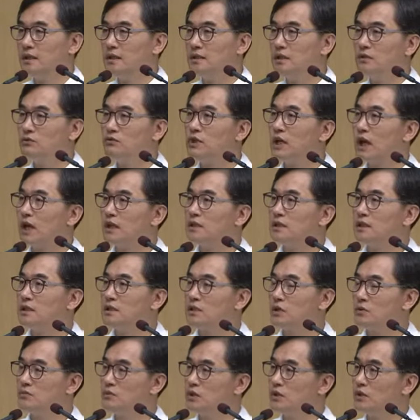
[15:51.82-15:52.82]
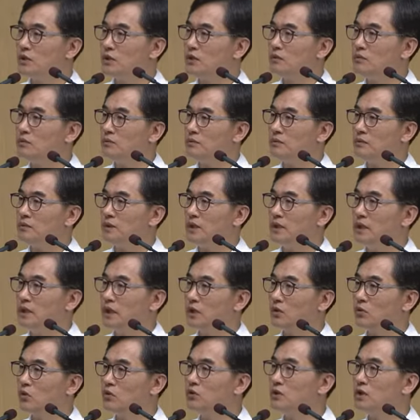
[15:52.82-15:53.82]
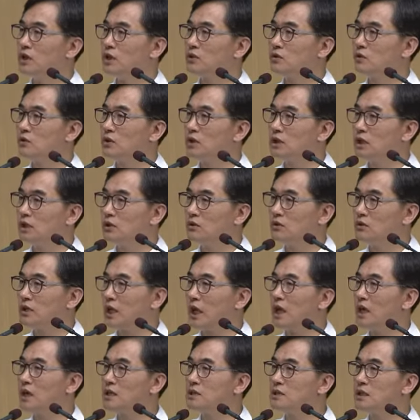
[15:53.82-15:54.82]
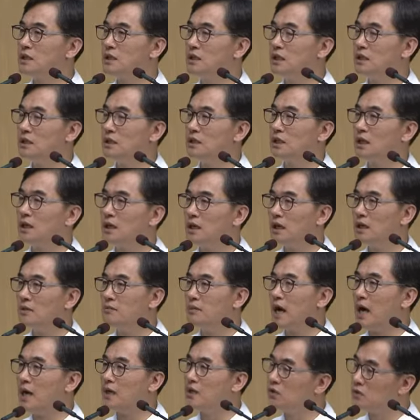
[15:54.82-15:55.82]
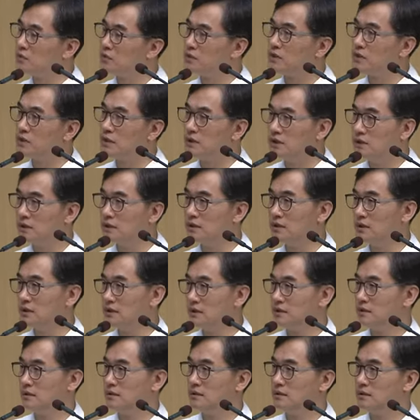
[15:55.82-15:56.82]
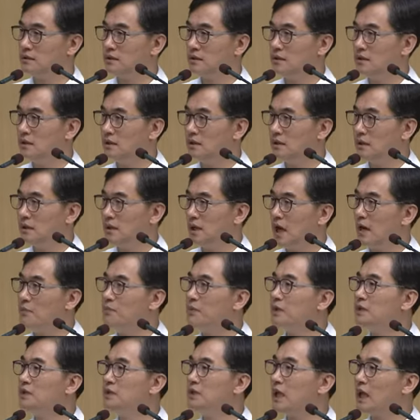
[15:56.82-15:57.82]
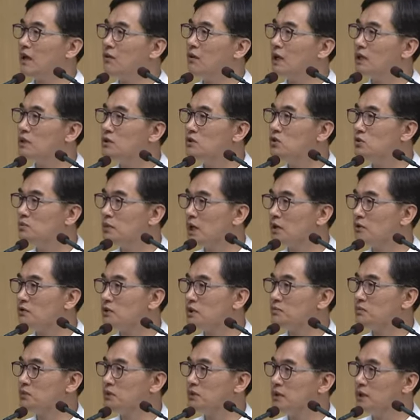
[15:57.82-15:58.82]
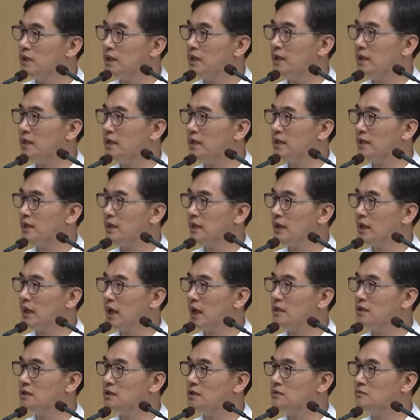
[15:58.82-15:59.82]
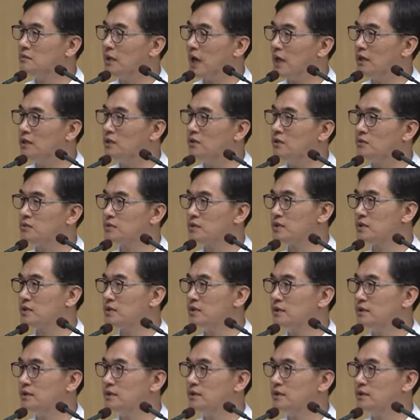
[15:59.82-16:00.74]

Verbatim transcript: 근데 우리 아들이 점점 예, 고등학교가 되고 대학생이 되니까 말이 없어지는 거예요. 아빠는 대화를 좀 하고 싶은데 아들은 말이 없어요.